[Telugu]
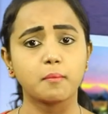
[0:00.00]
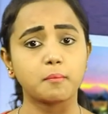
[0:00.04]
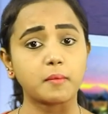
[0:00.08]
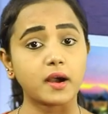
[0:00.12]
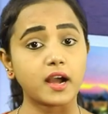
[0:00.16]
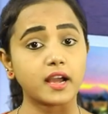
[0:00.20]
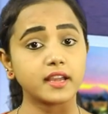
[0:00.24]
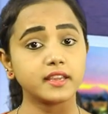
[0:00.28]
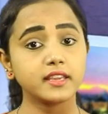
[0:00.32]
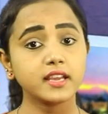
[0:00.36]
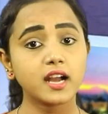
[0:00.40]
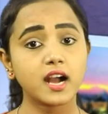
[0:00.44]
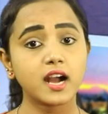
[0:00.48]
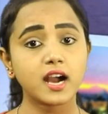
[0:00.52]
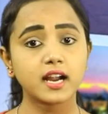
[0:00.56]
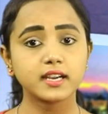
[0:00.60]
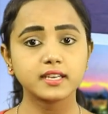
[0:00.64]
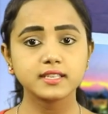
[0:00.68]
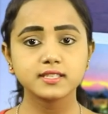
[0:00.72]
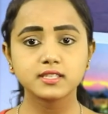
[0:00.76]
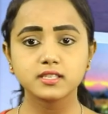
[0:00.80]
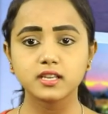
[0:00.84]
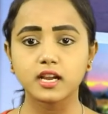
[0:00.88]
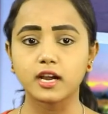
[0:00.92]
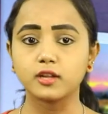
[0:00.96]
మా అయ్య
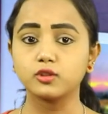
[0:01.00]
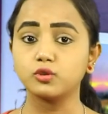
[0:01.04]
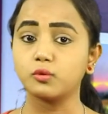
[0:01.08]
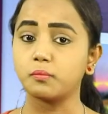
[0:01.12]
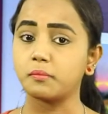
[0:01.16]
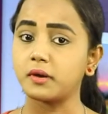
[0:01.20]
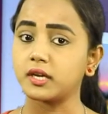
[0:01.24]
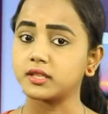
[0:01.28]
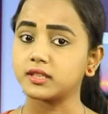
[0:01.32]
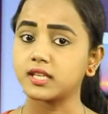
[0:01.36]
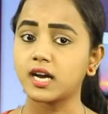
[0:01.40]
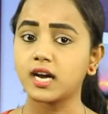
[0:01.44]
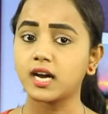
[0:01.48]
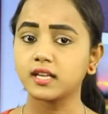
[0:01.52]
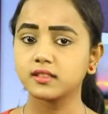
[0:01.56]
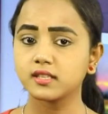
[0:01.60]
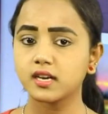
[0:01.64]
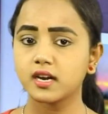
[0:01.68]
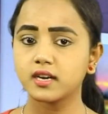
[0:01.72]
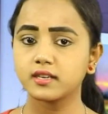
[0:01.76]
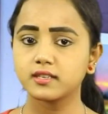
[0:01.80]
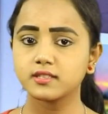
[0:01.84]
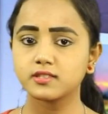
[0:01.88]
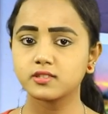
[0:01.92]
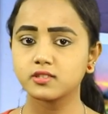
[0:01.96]
ఆర్టిస్ట్ కాదు మా తాత
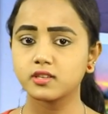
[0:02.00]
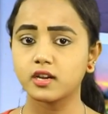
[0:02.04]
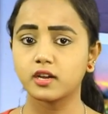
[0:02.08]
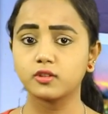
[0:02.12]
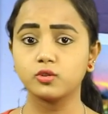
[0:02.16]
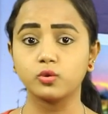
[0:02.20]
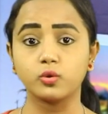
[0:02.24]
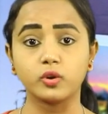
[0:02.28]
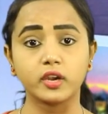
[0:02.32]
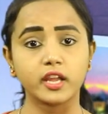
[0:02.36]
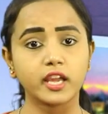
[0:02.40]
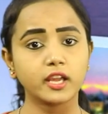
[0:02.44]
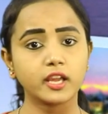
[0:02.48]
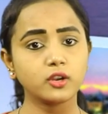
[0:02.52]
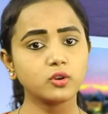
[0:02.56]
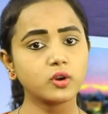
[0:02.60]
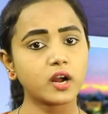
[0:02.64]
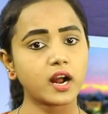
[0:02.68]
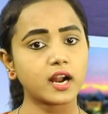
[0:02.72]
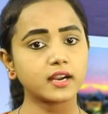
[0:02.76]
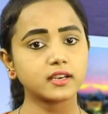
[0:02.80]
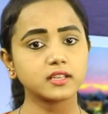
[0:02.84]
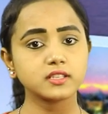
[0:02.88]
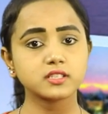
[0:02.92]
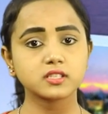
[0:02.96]
ఆర్టిస్ట్ కాదు నేను
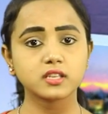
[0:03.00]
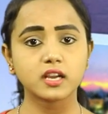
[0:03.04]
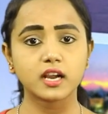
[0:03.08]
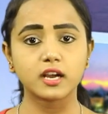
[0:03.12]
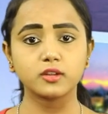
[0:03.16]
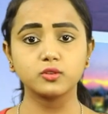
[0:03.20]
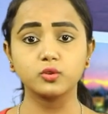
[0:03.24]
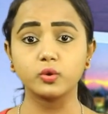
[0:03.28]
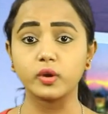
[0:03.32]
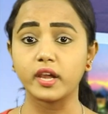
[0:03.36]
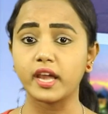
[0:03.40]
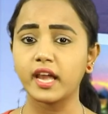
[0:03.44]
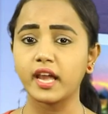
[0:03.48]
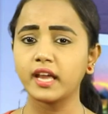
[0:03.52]
ఆర్టిస్ట్ కాదు